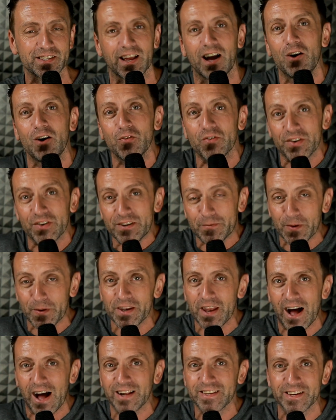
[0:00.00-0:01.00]
drauf. Ich
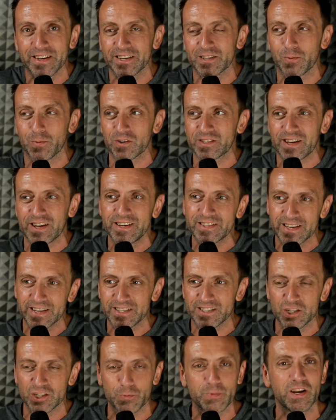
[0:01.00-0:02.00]
bin alter Xbox
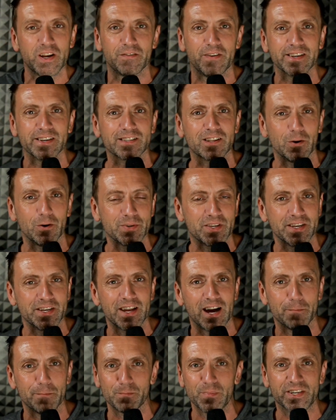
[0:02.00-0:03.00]
360-Spieler, weiß, glaube ich,
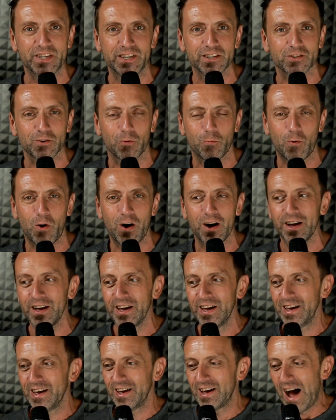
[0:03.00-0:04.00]
jeder. hat mit Gears of War
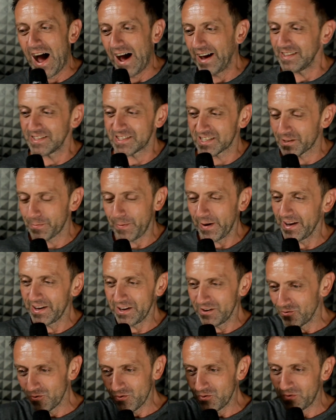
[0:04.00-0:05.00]
1,
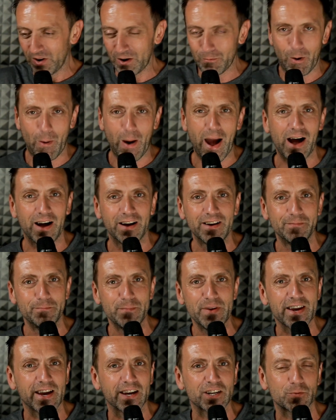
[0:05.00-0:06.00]
2, war, war,
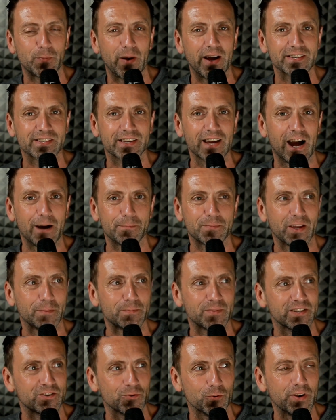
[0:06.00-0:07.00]
mega Spaß gehabt. Hab
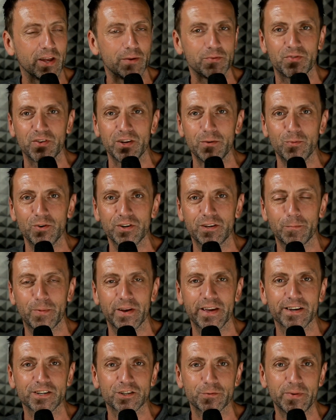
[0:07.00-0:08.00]
das unheimlich viele
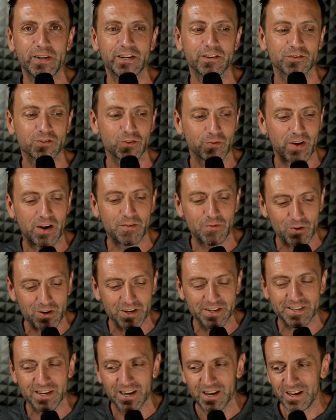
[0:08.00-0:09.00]
Multiplayer gespielt und so. War
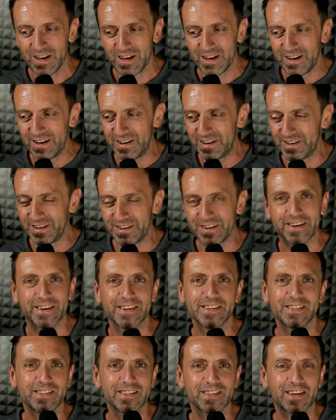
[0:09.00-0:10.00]
wirklich äh,
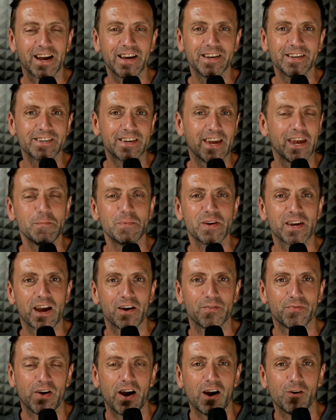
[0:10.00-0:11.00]
richtig geile
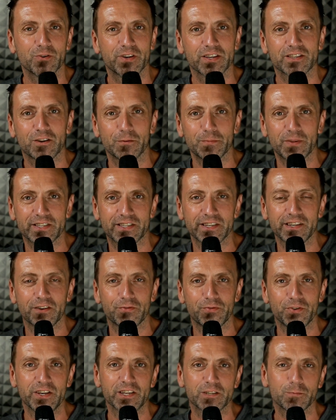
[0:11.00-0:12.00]
Gaming-Erfahrung. Jetzt kommt das Ding ja
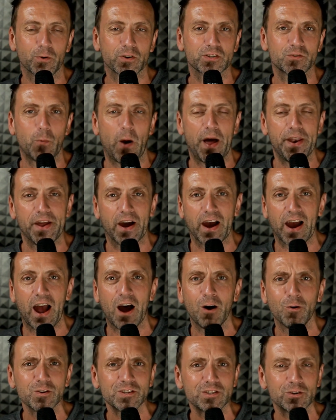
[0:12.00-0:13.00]
für die Xbox One
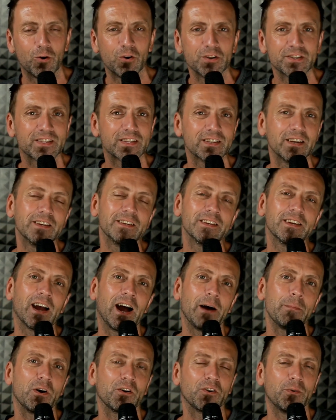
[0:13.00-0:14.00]
raus und die äh,
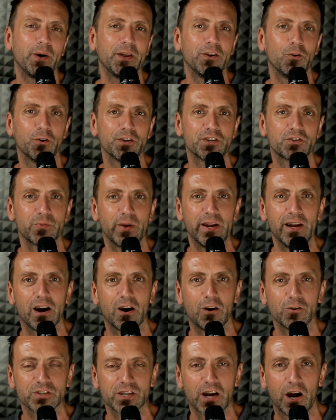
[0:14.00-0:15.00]
haben auch nochmal einen neuen Trailer
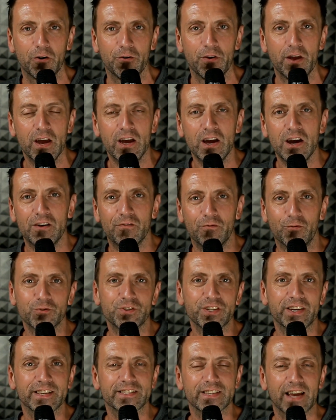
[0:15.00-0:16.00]
rausgehauen, wo
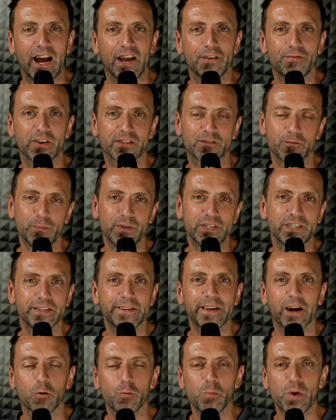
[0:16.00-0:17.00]
sie ganz einfach so ein bisschen
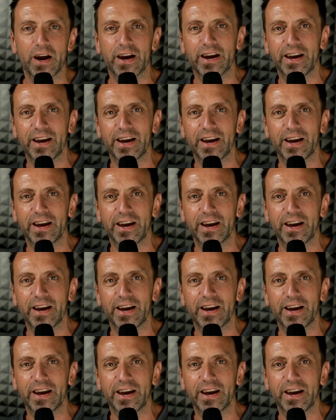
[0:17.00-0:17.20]
darüber